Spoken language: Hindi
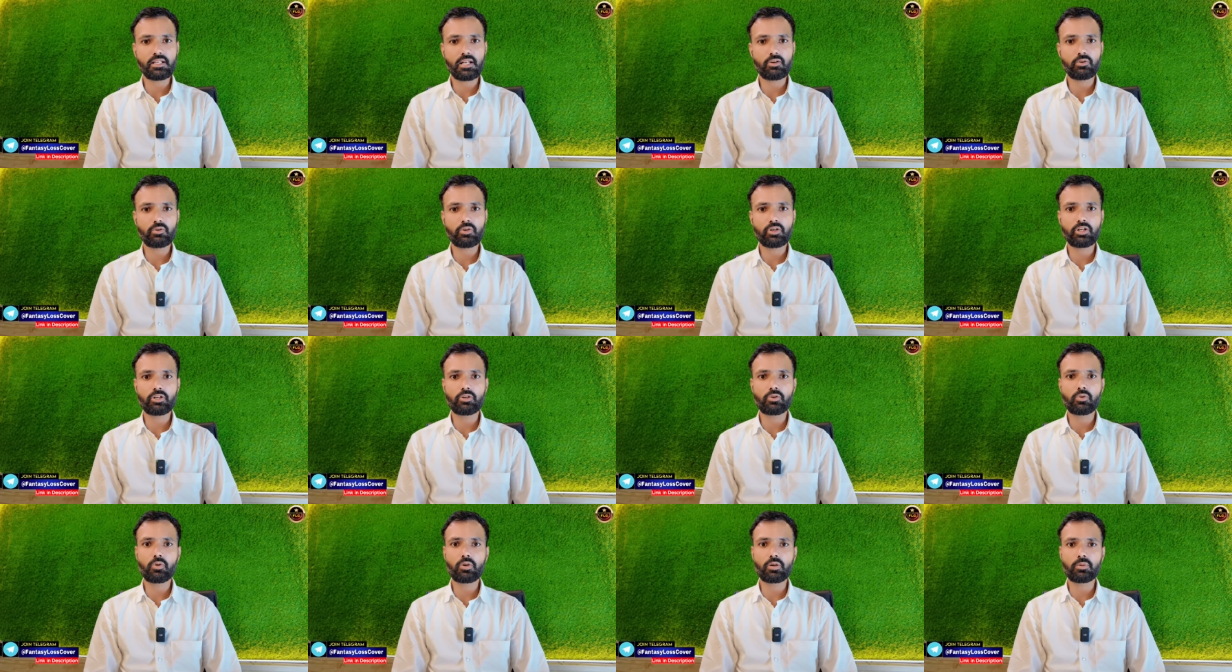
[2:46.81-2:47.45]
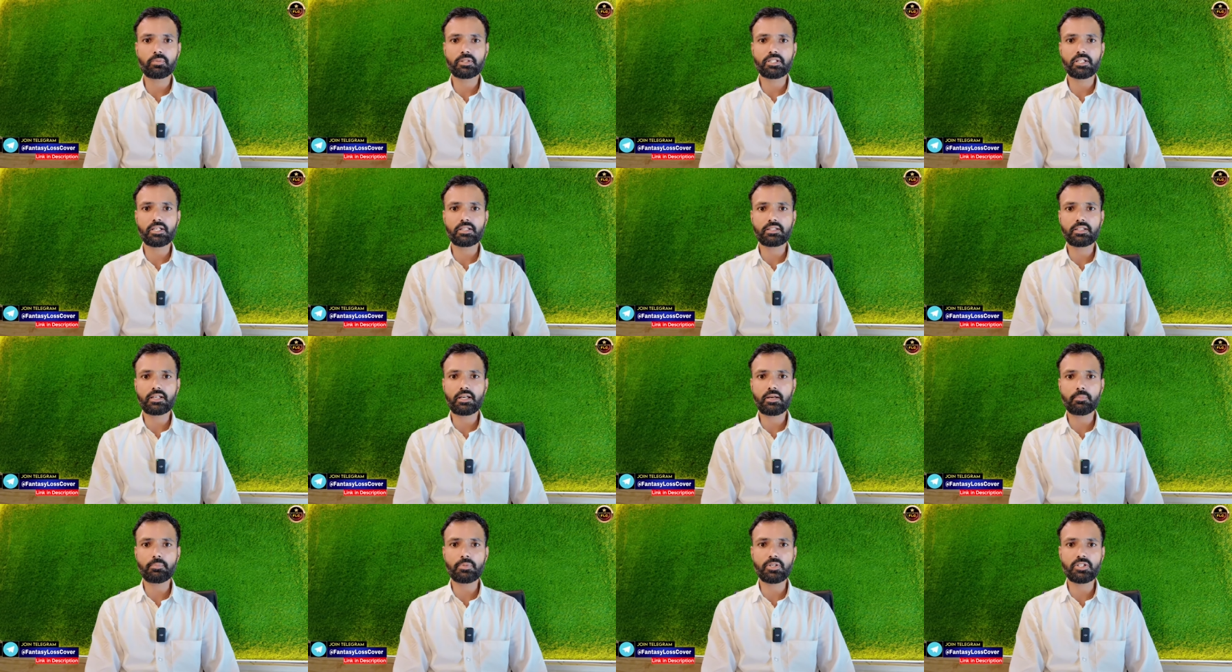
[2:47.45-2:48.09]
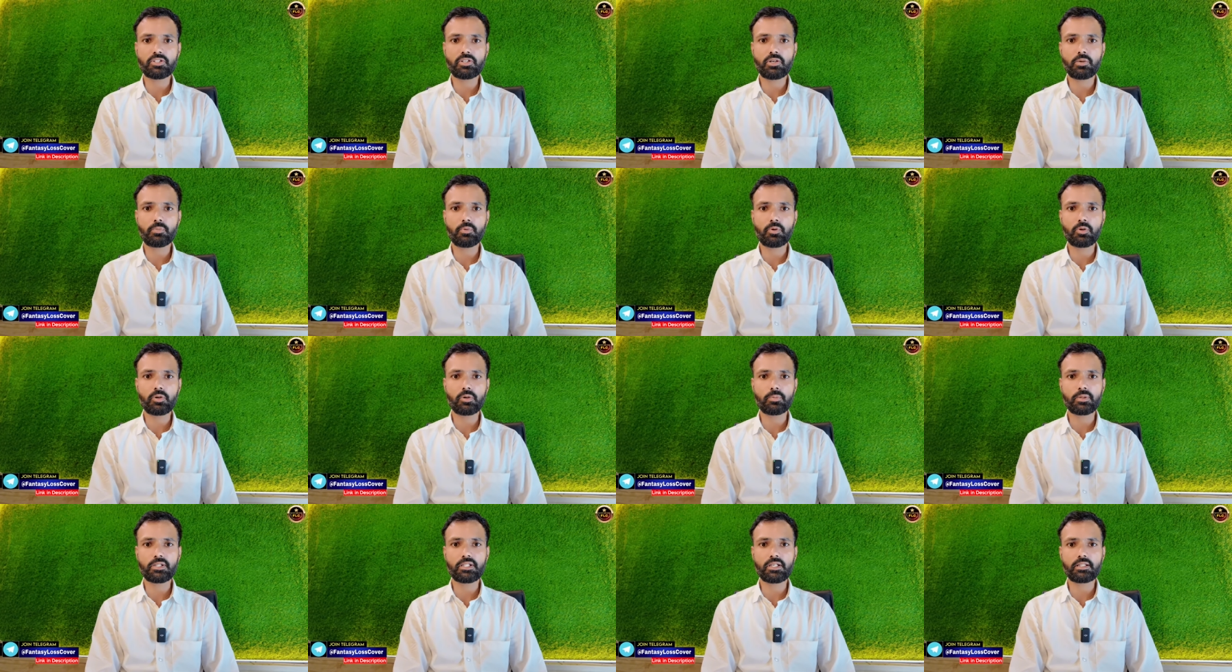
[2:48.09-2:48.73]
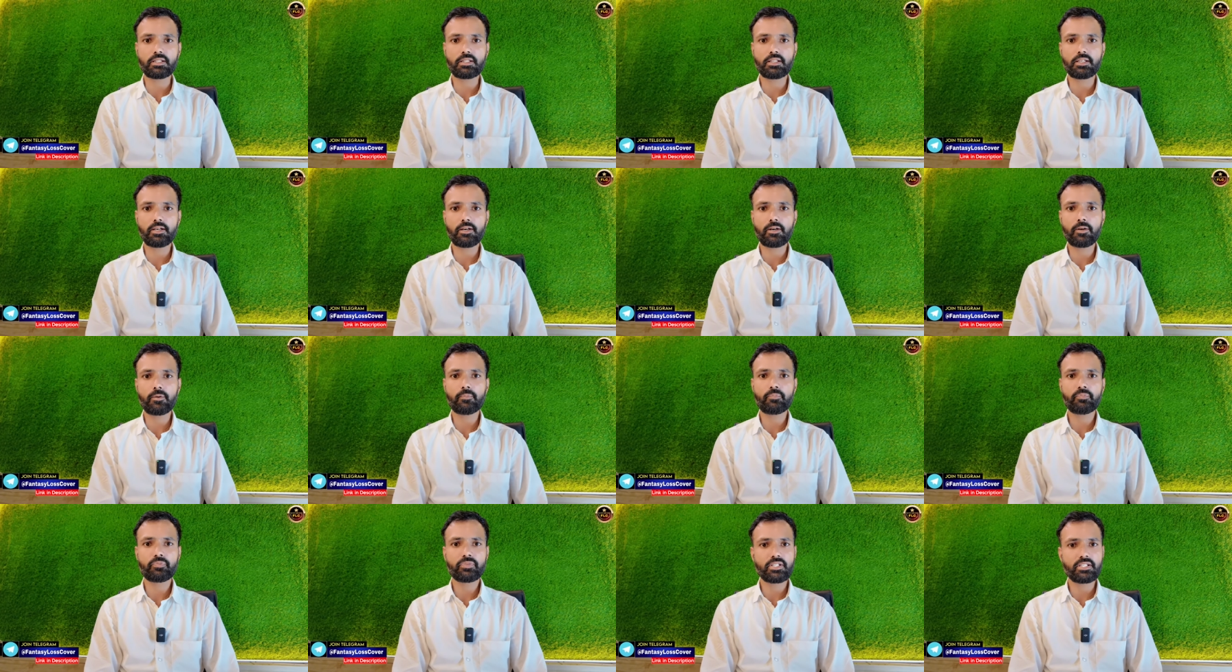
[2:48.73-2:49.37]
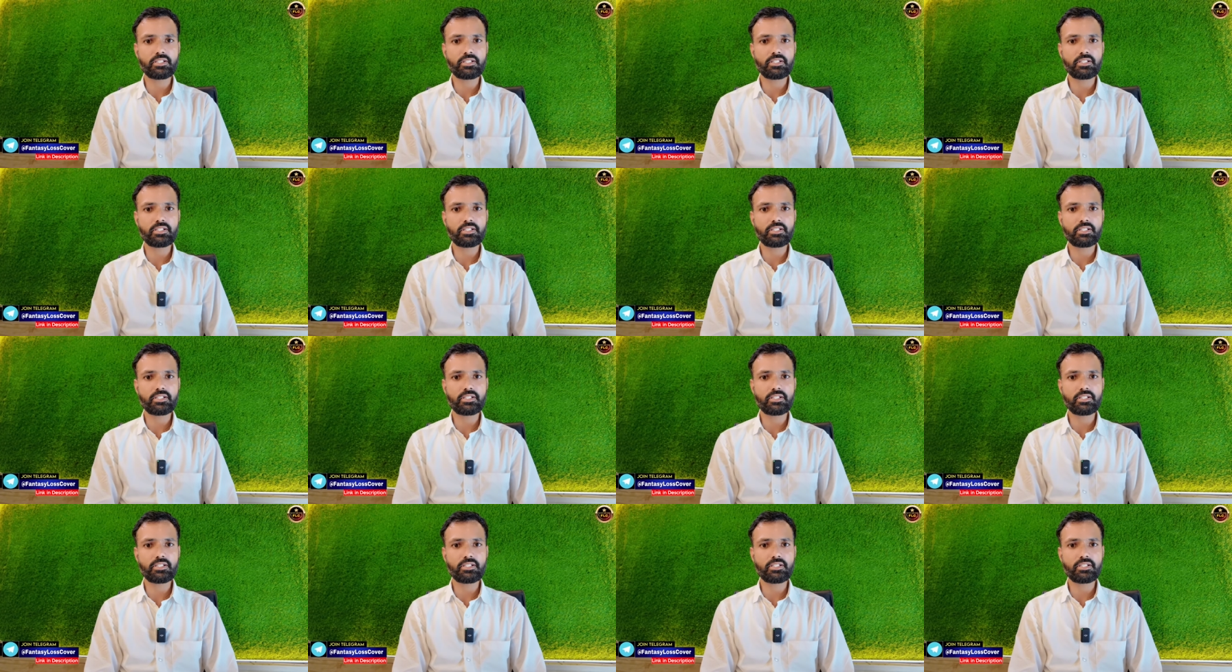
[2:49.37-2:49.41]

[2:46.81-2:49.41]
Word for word: सालों की रिकॉर्ड बताते हैं पिच रिपोर्ट बताते हैं